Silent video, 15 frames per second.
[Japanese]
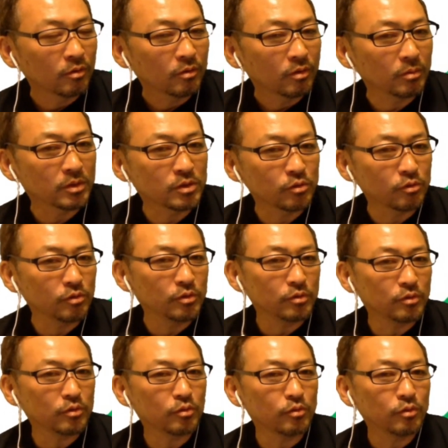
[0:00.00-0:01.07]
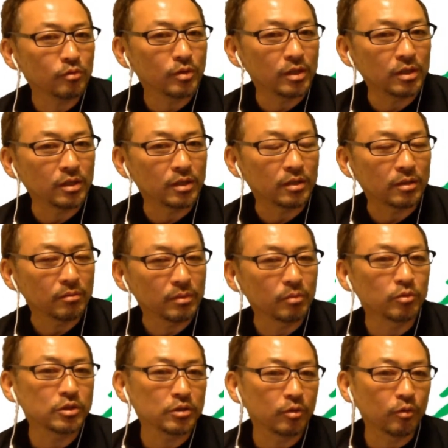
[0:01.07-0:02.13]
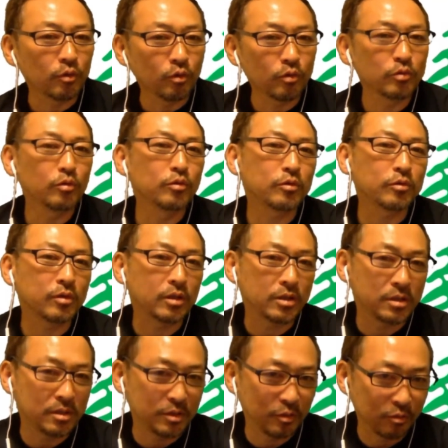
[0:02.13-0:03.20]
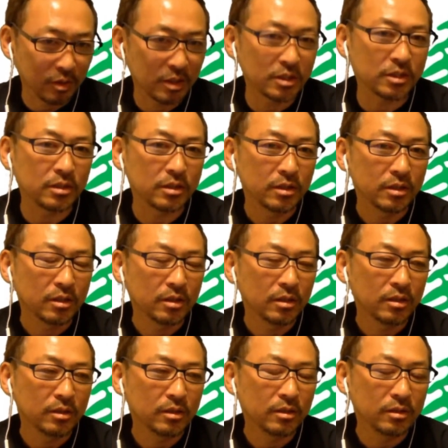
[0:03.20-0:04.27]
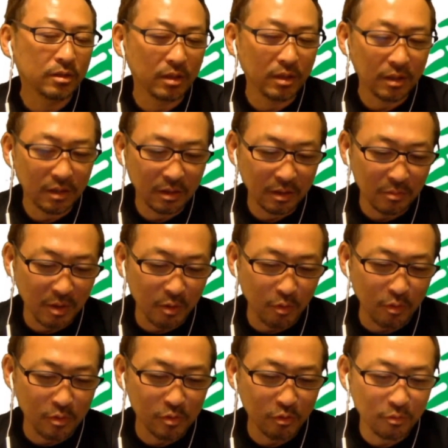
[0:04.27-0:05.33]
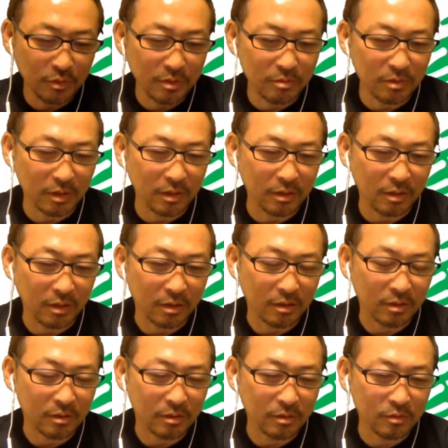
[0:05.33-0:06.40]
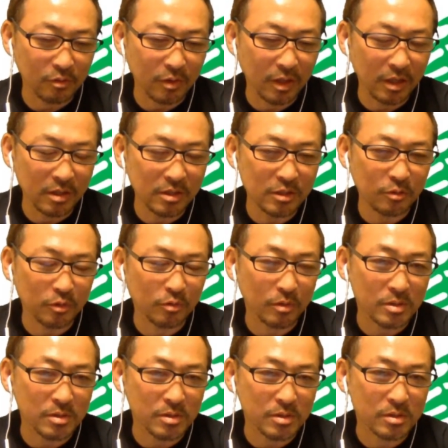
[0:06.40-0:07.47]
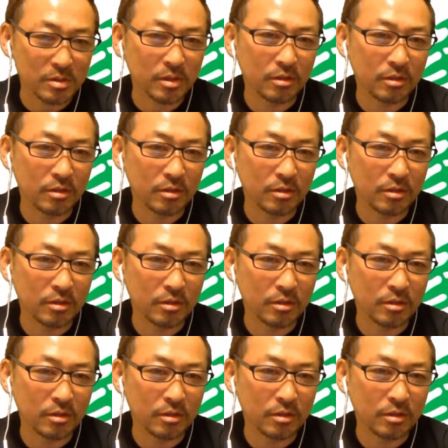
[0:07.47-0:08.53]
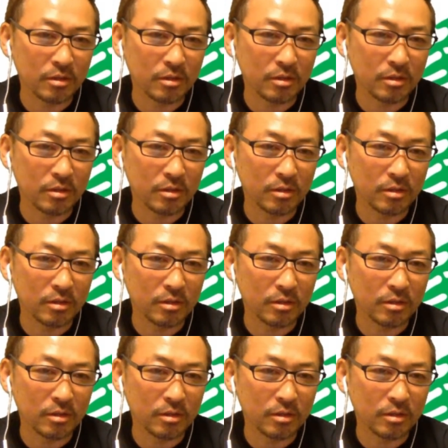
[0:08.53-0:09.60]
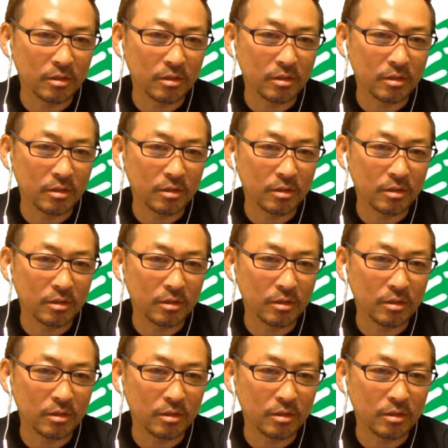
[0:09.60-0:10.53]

まあそういうところに、まあもちろん労働力が必要だし。で、まあ高層ビル建てたら、それ現地の人が作るじゃなくて、英国の企業が使うわけですよ。